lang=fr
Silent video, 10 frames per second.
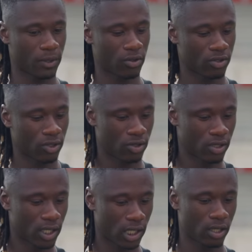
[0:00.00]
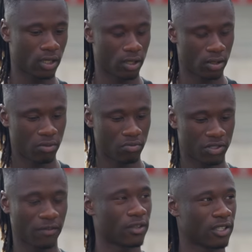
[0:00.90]
pris conscience de ça. Euh,
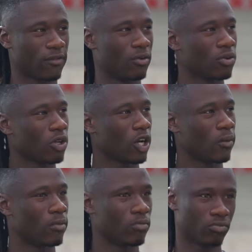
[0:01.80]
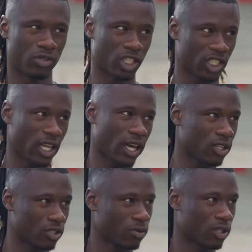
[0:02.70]
ça fait, ça fait longtemps quand même. Déjà, j'étais à
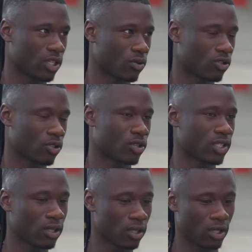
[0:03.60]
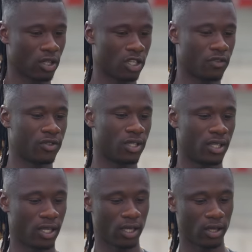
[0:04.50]
Rennes, je prenais déjà conscience de ça. Je faisais
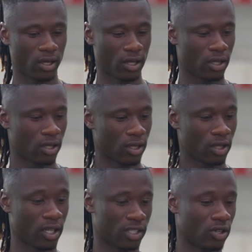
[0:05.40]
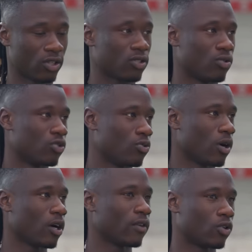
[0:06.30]
des, euh, séances le
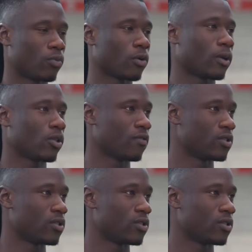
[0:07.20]
soir avec le préparateur